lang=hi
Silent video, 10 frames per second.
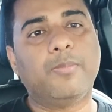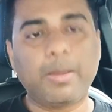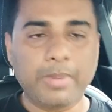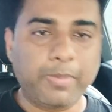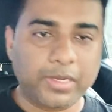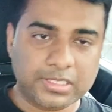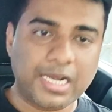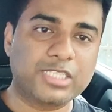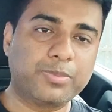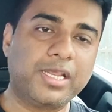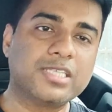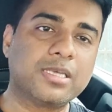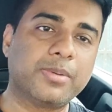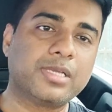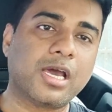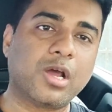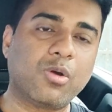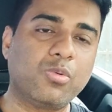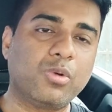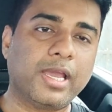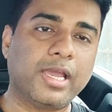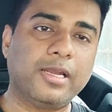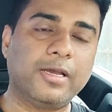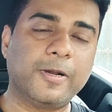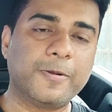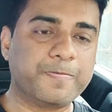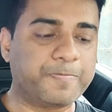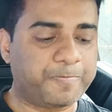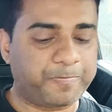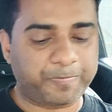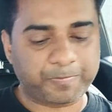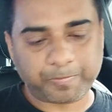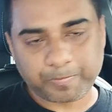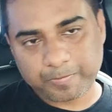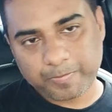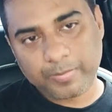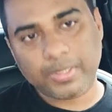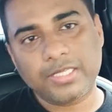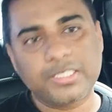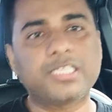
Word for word: मैं अपने पर्सनल एक्सपीरियंस से बता रहा हूँ एंड uh,